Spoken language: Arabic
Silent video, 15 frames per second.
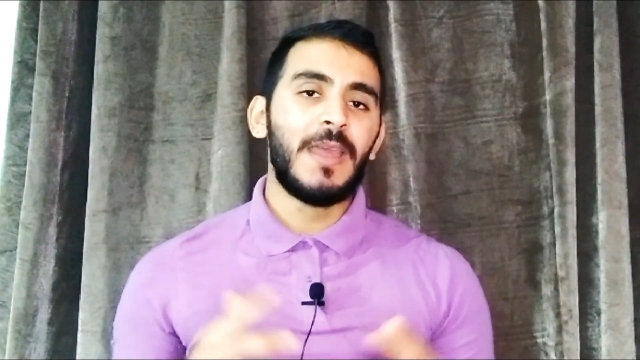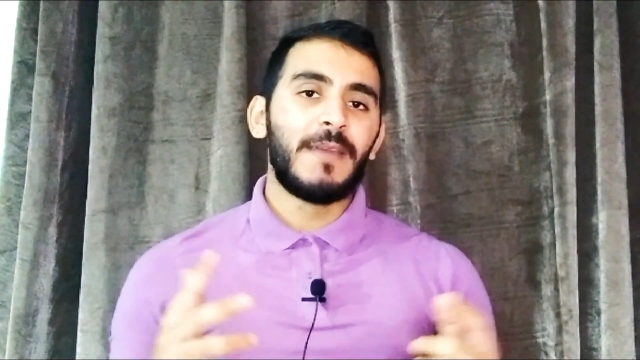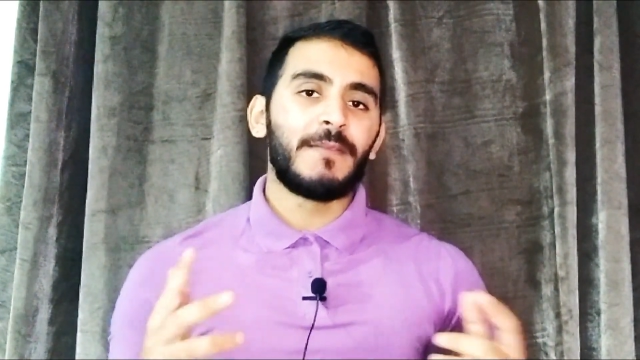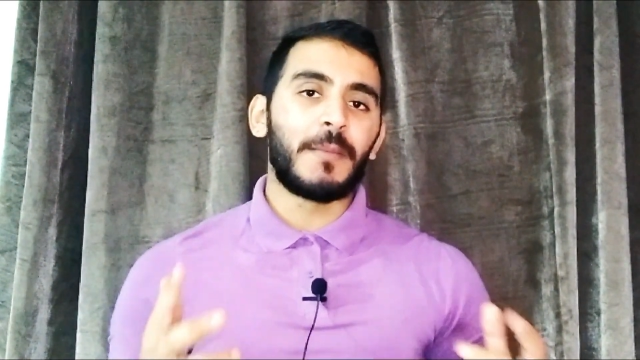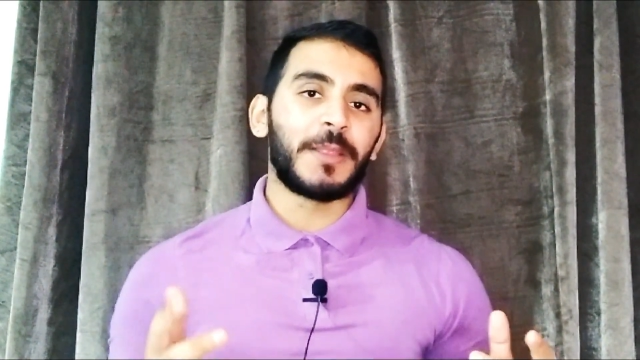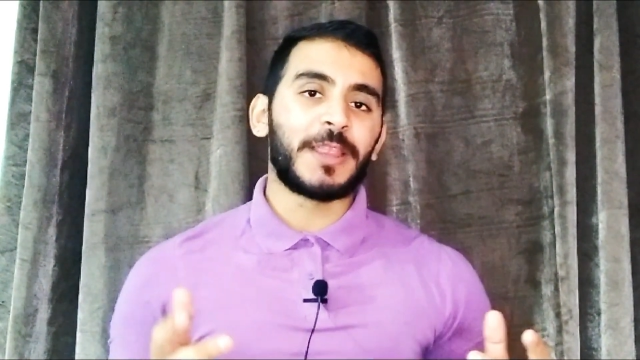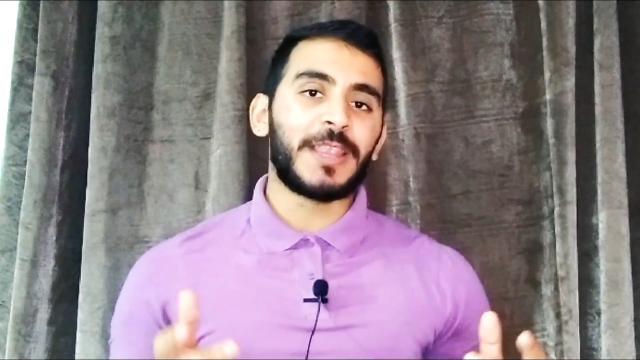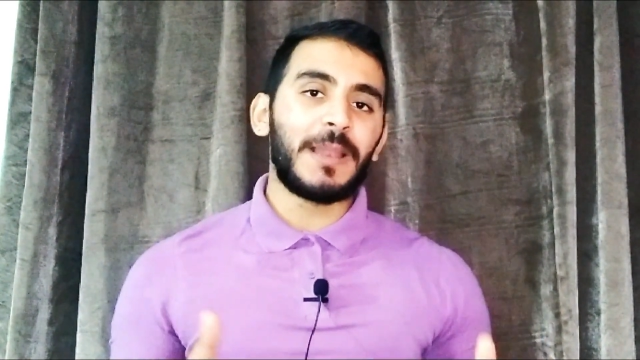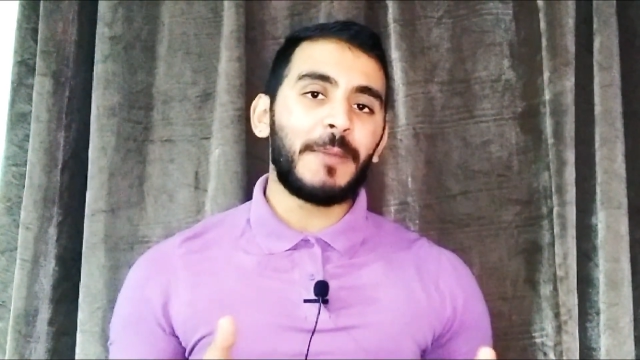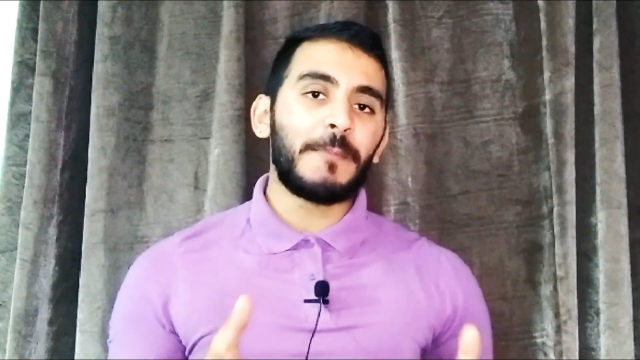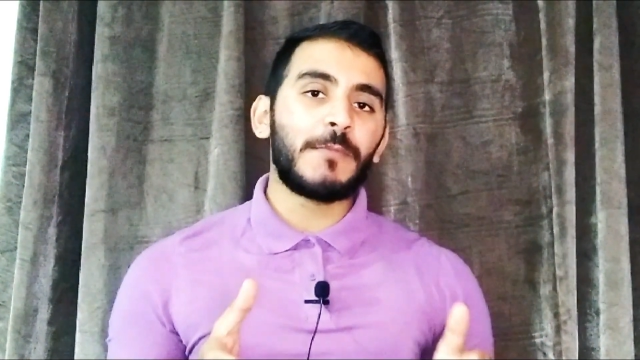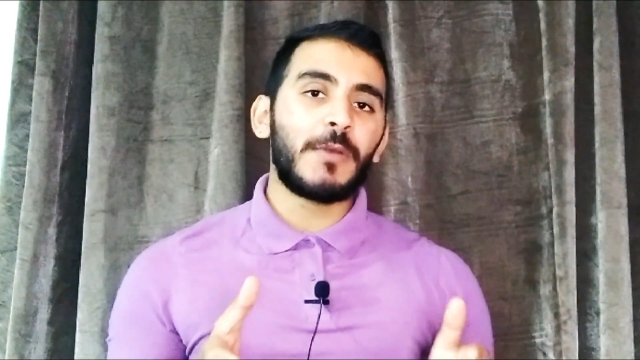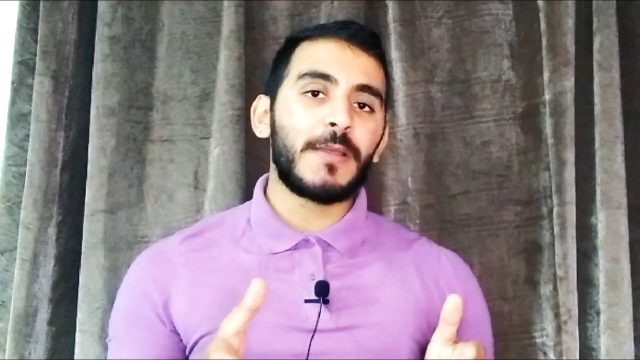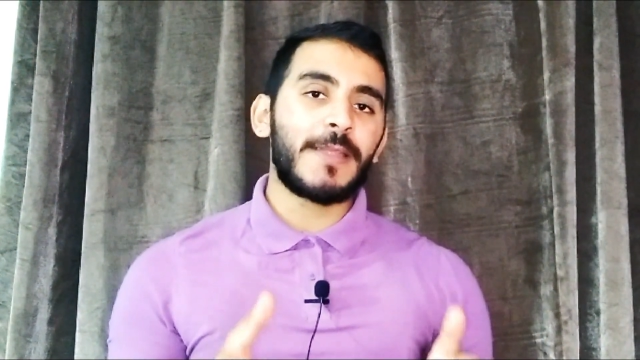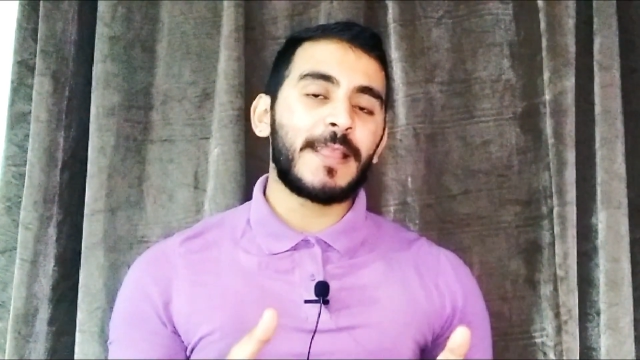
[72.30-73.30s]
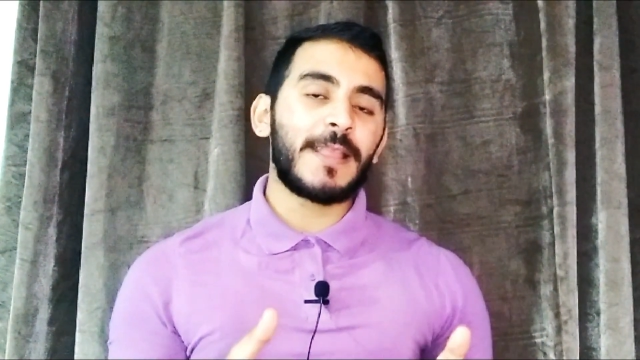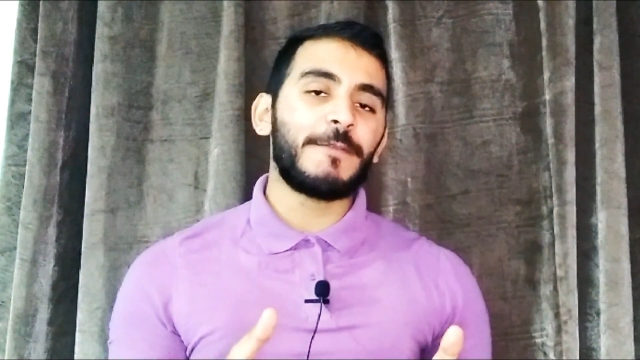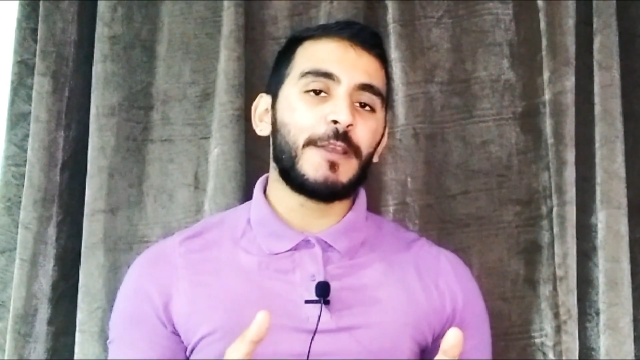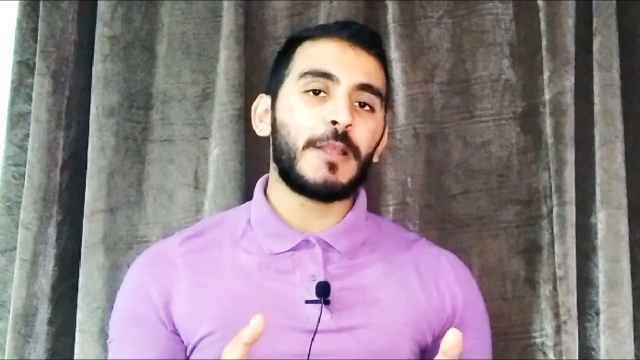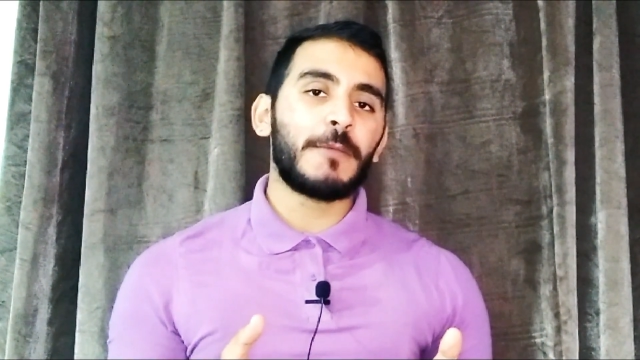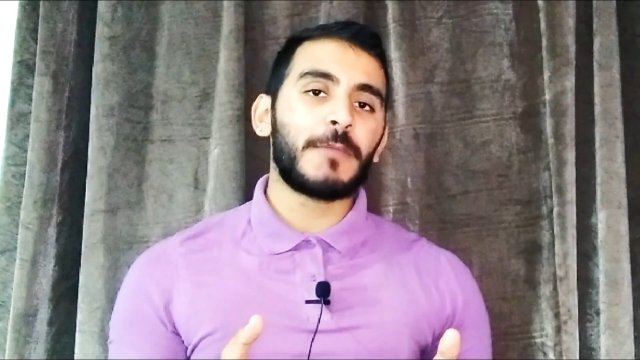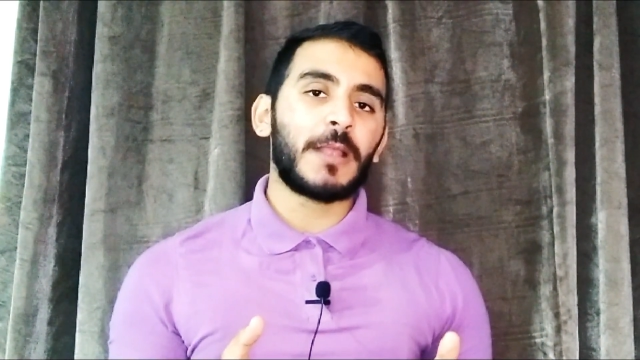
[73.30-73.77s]
فبالتالي بقى مميزات
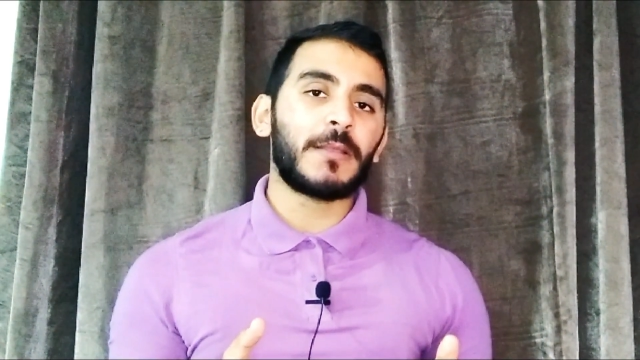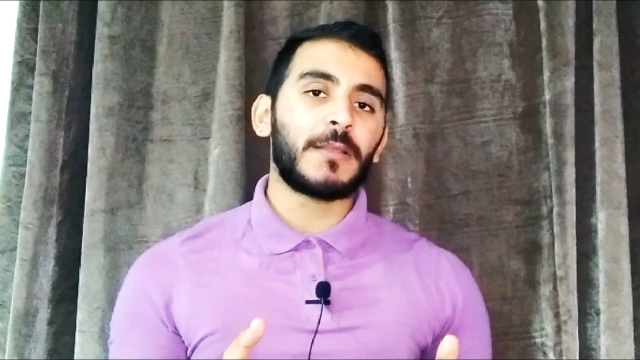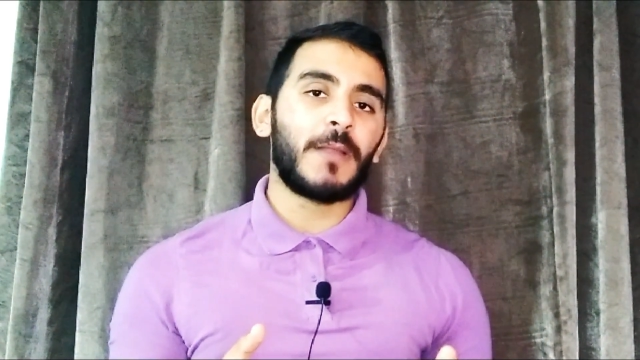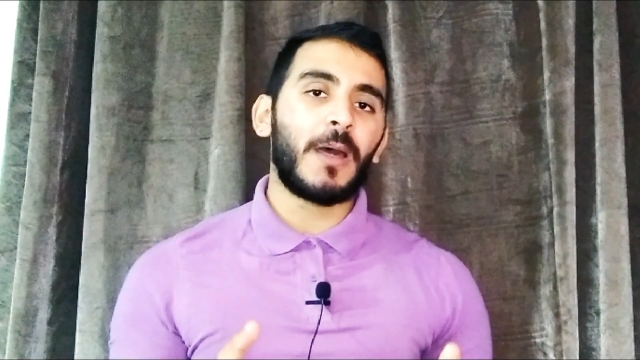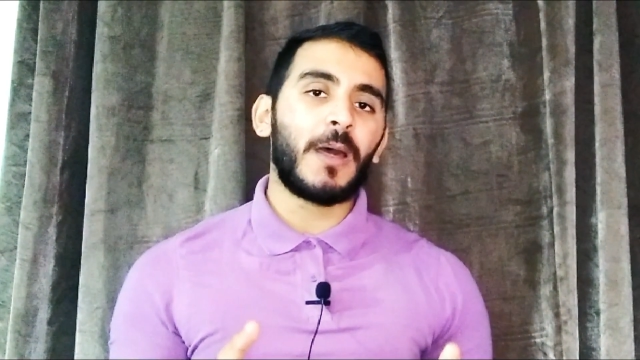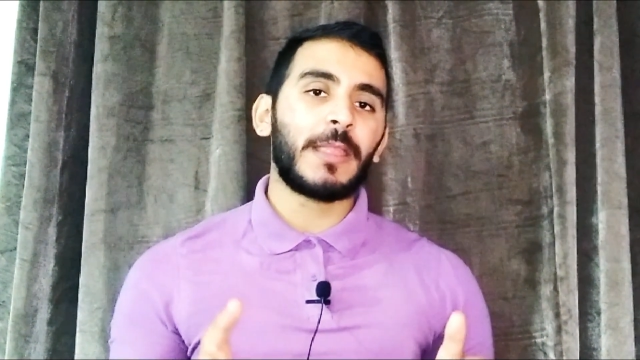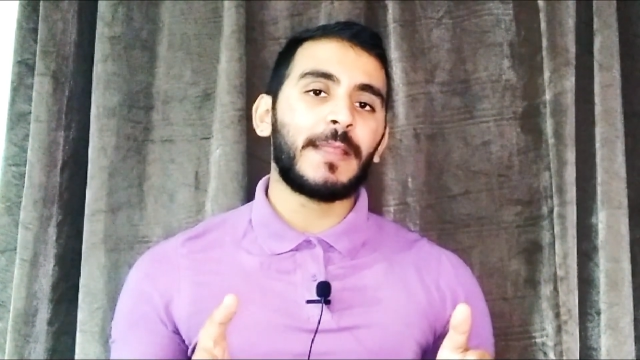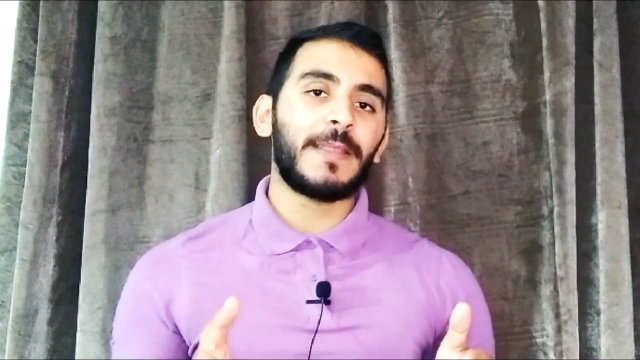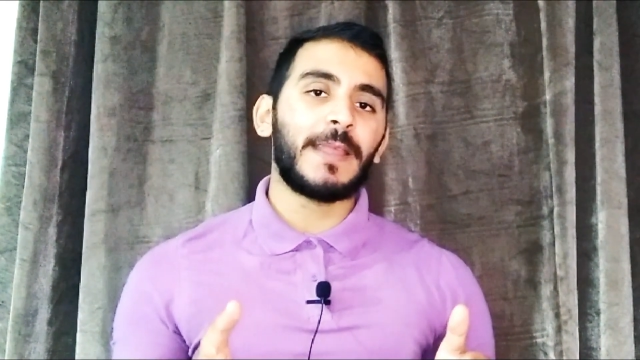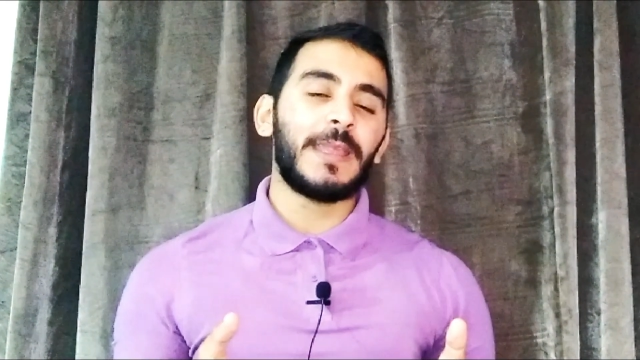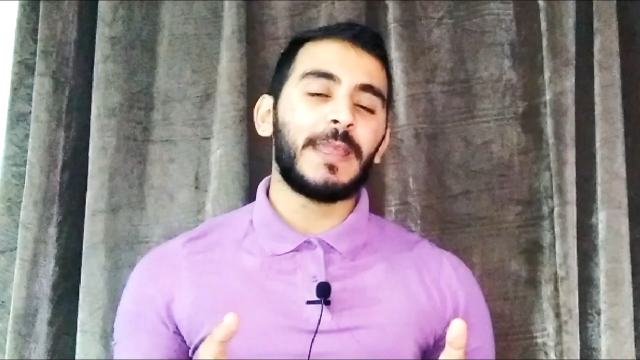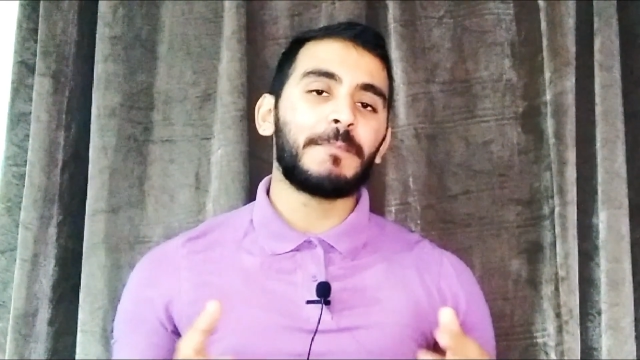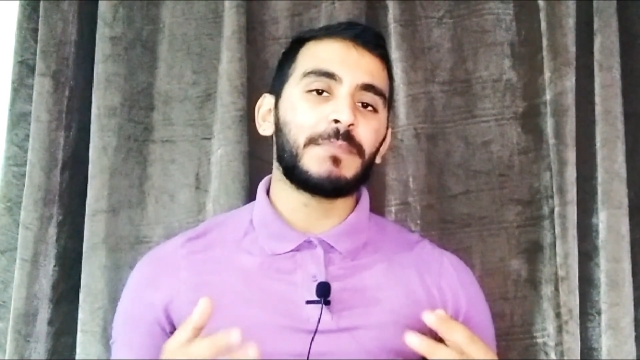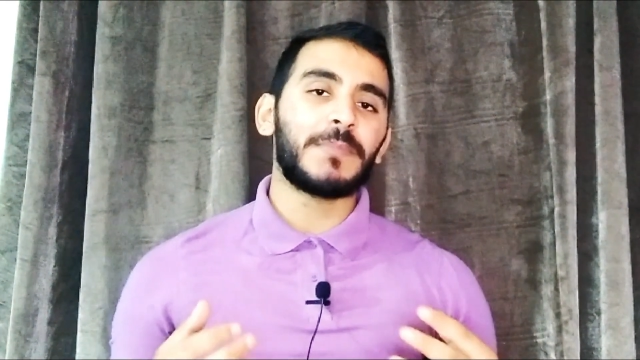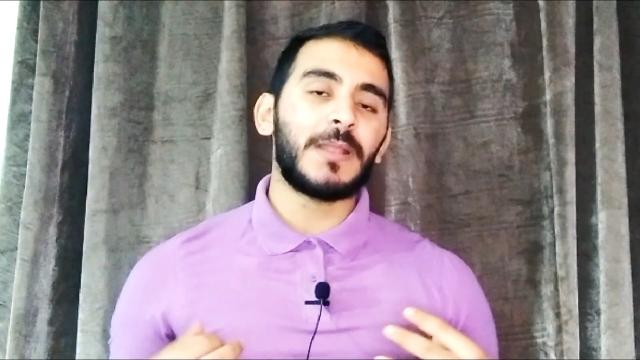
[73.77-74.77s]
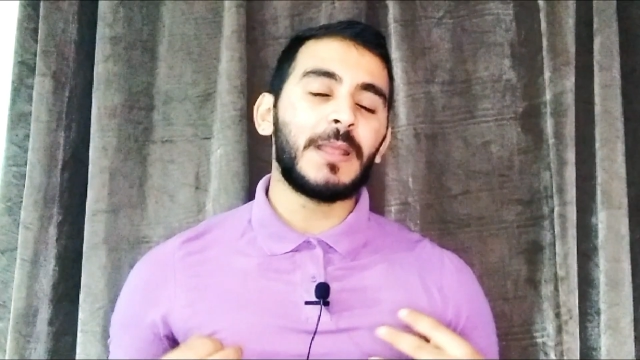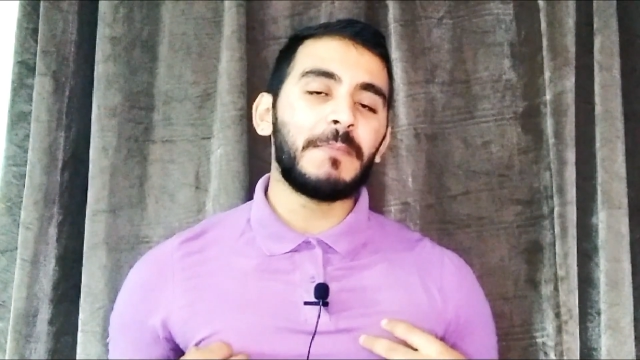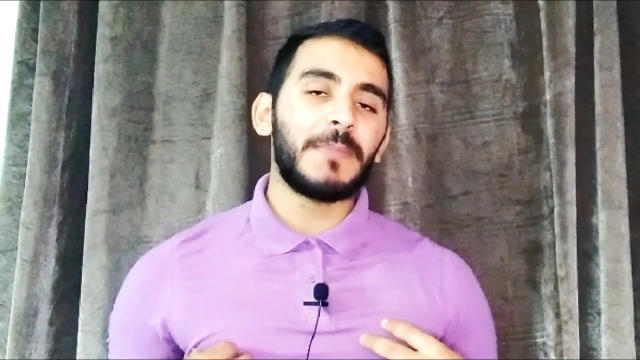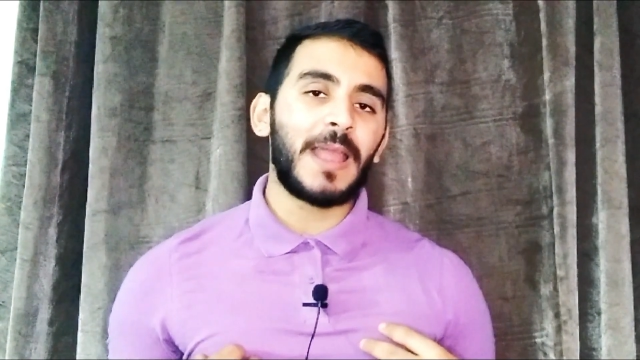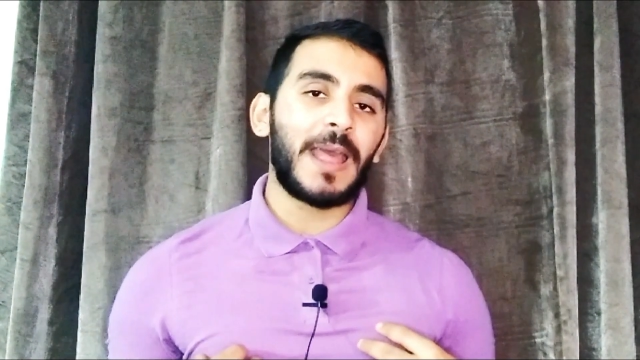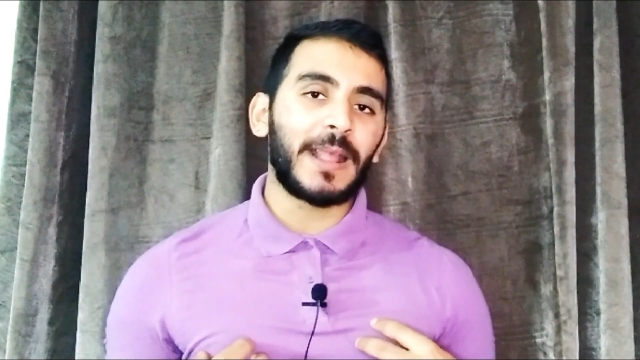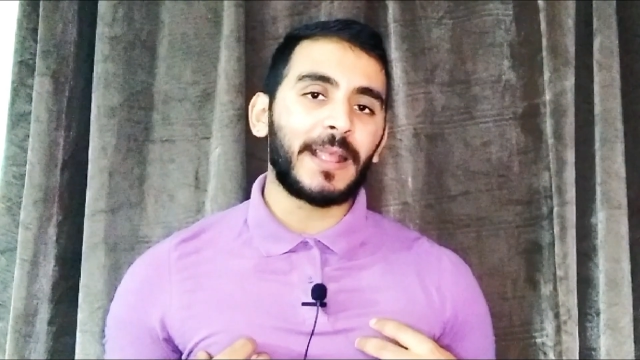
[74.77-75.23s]
الفايده بتاعت النهارده ان هي
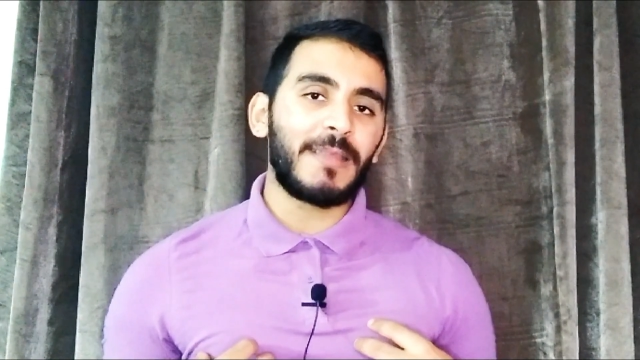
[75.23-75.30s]
بتملا